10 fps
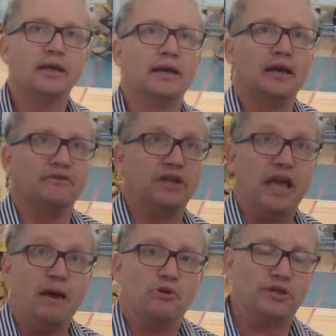e
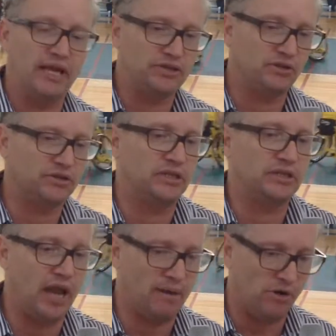vediamo adesso se
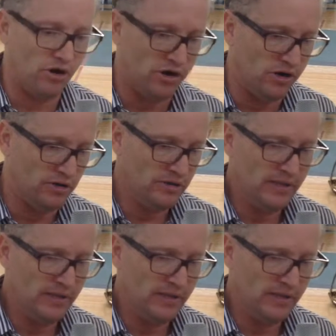siamo